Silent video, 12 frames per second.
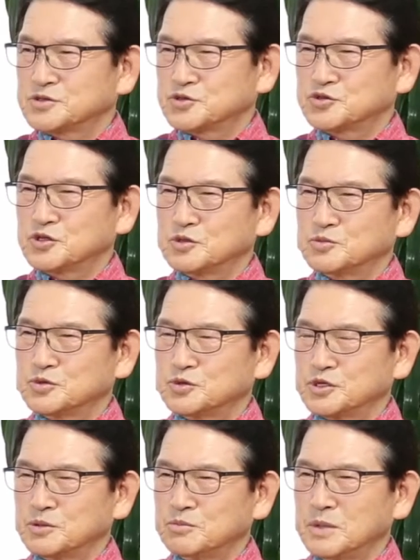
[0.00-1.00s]
주,
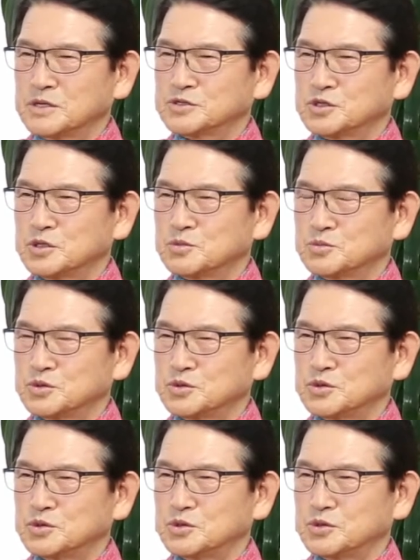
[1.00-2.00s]
정부
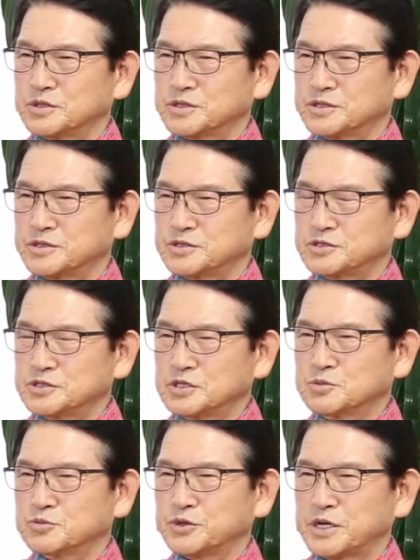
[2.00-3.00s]
연방정부, 그
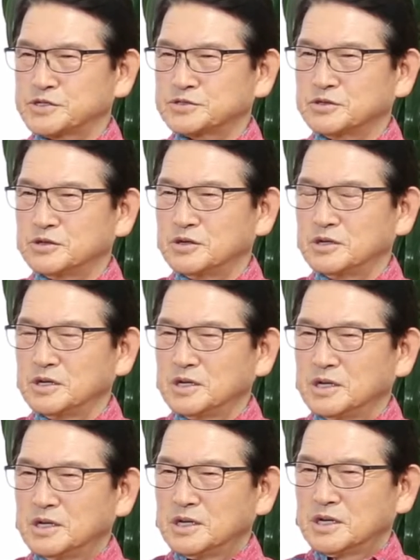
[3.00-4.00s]
시정부에서
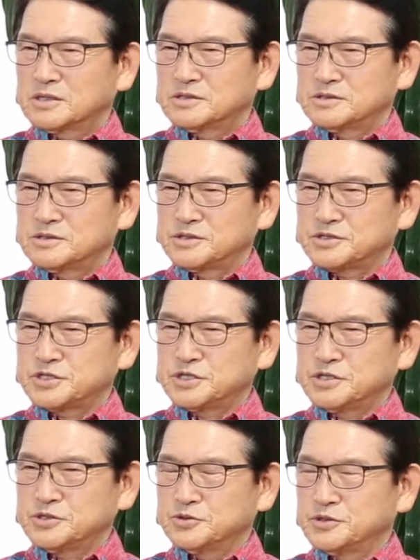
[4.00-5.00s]
그
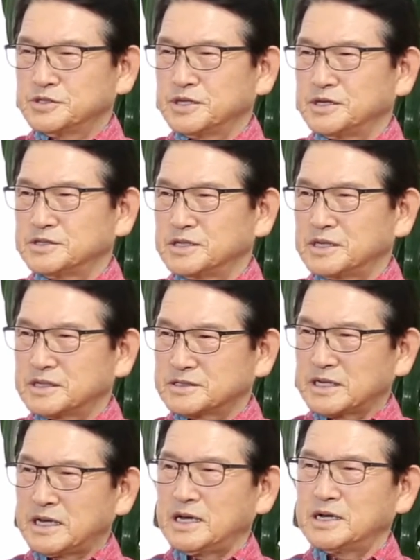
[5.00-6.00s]
시의원이 이제
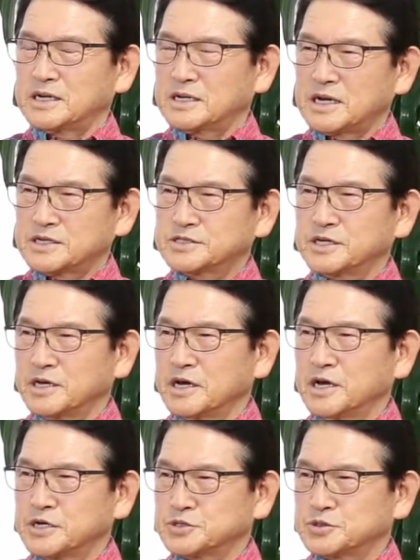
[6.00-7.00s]
다
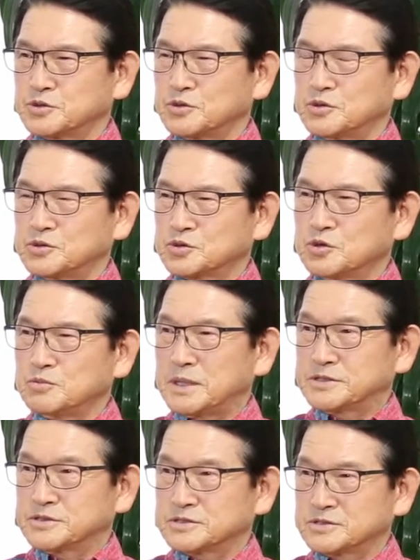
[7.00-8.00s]
각색해가지고 돈
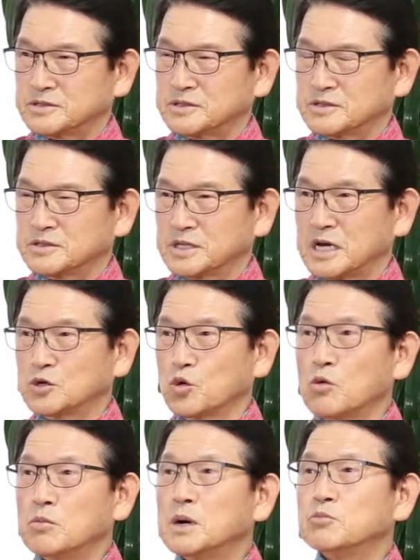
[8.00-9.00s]
받아서 거의 한
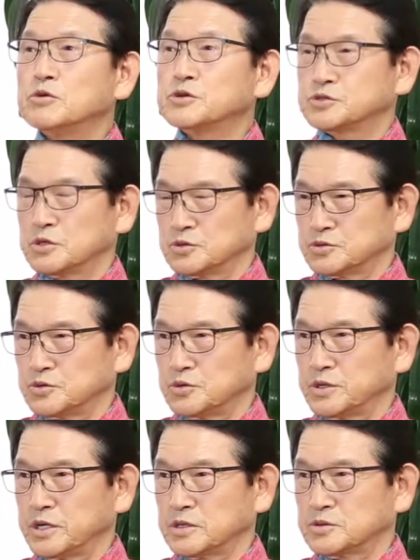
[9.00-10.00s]
5만 불
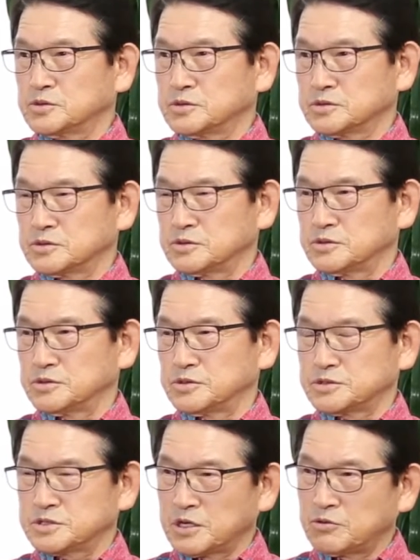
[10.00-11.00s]
정도의
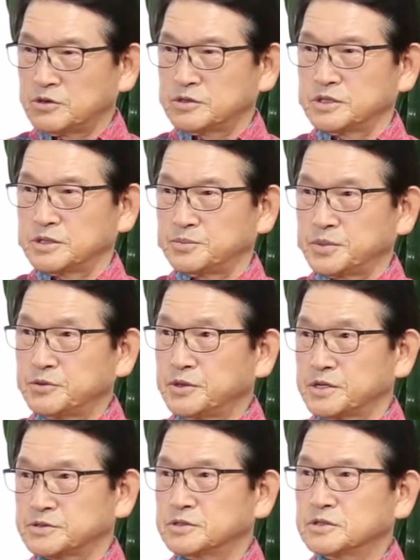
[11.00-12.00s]
그 재원이
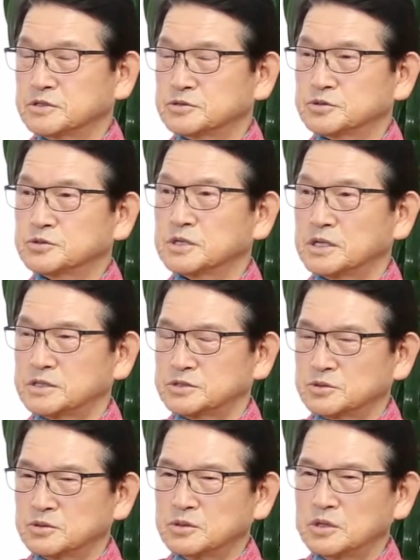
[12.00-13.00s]
필요해서 그 돈
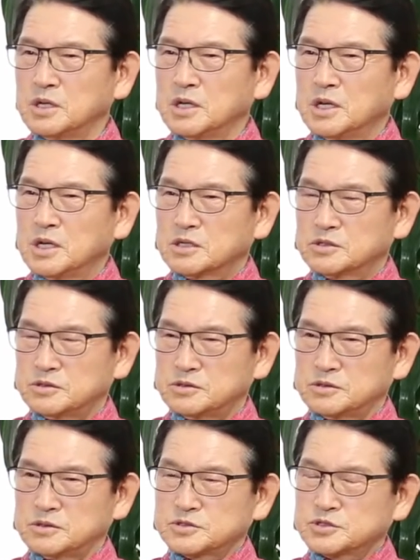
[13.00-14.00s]
가지고
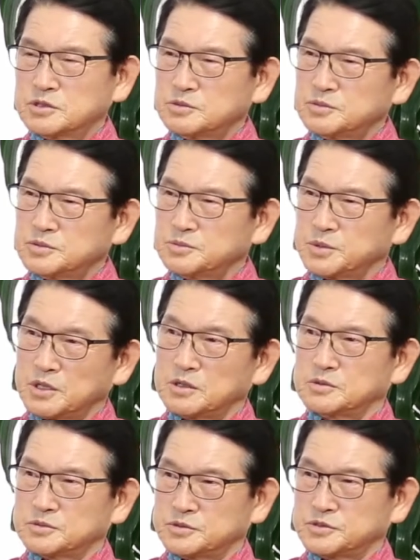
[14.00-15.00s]
그
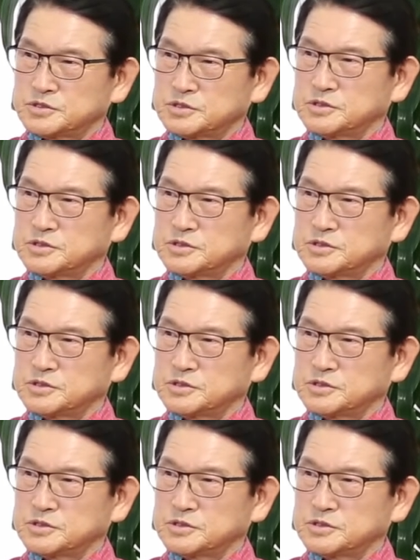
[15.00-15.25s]
천명구